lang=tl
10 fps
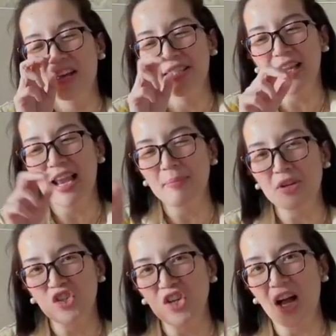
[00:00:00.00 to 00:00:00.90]

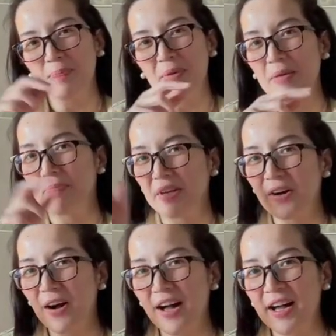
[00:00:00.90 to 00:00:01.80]
Salamat Shopee
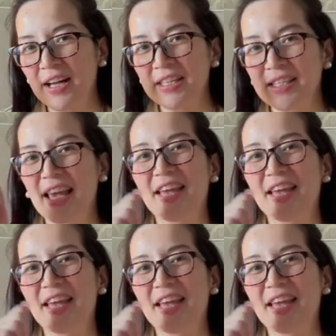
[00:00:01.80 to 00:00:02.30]
because,